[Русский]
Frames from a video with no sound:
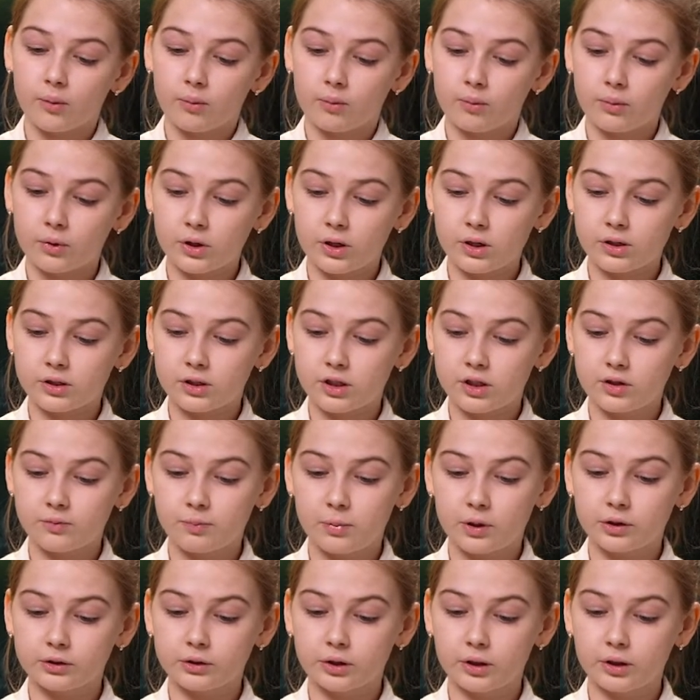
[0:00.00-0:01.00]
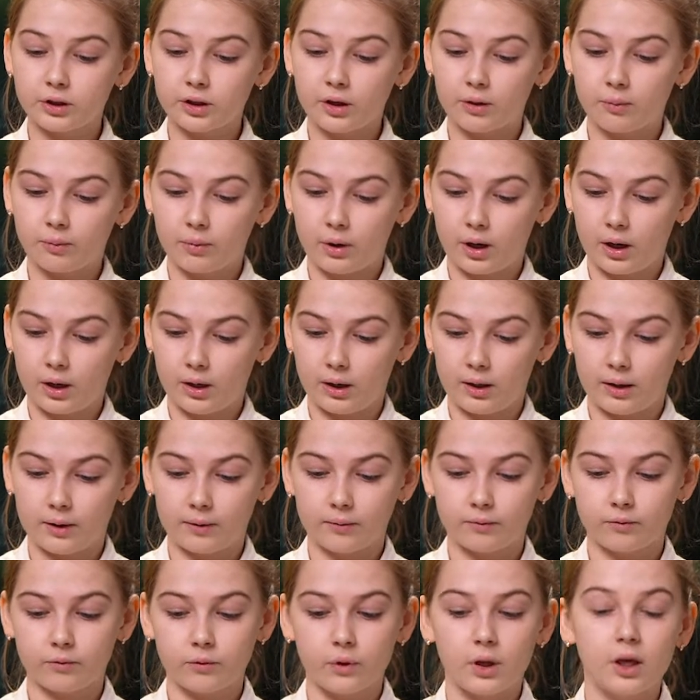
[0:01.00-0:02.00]
Мне здесь вполне нормально.
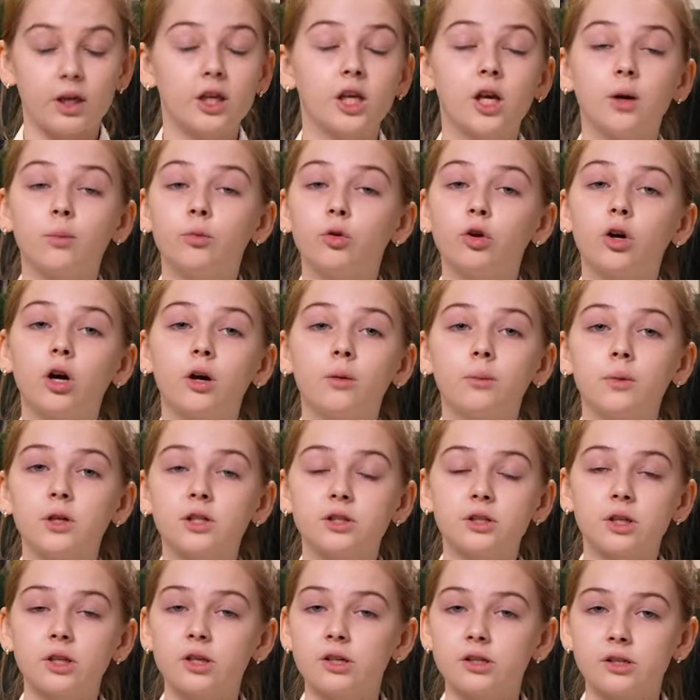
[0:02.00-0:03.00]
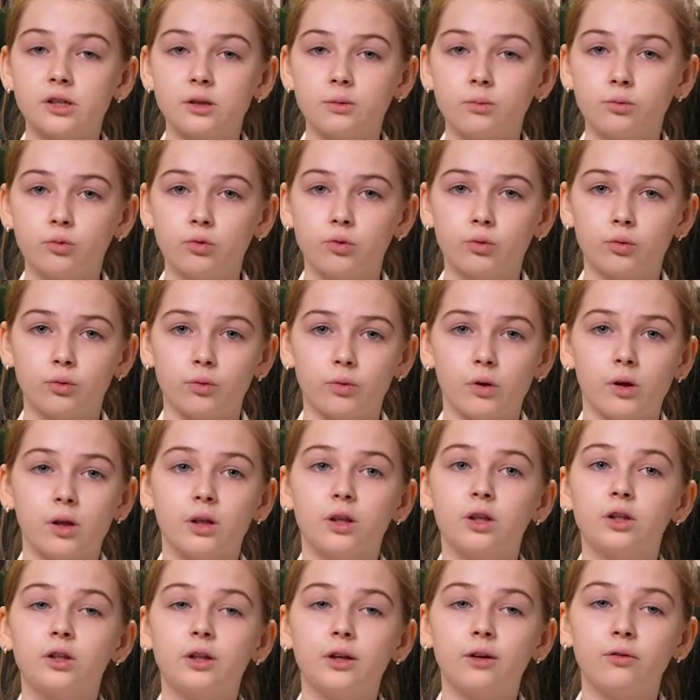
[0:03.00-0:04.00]
Я много места не займу.
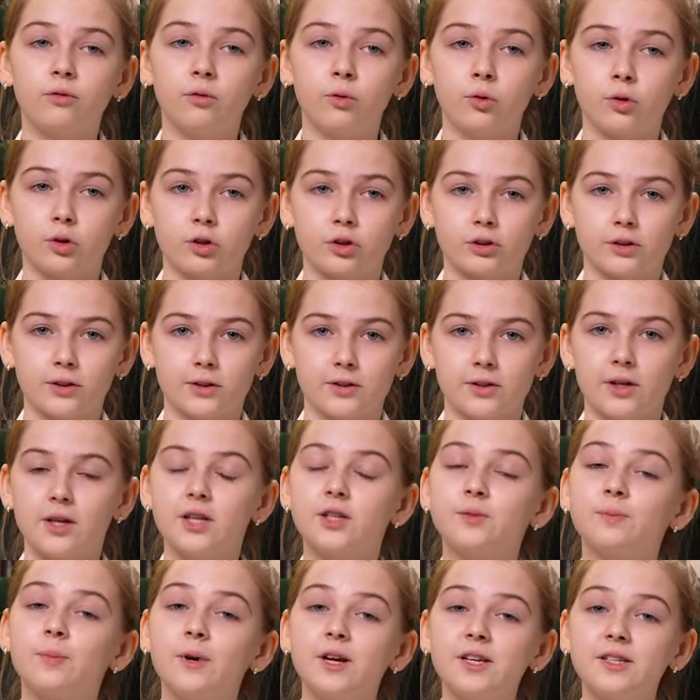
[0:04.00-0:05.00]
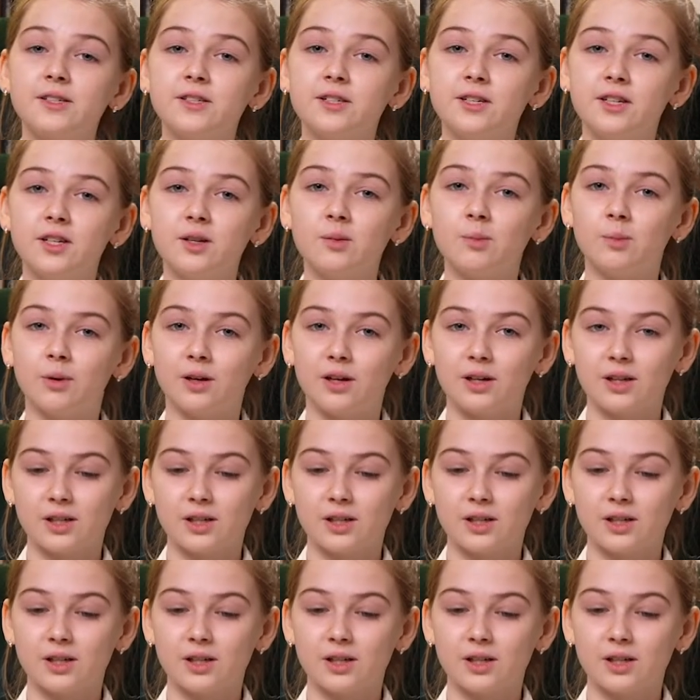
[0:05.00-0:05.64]
Не тревожьтесь. Спасибо,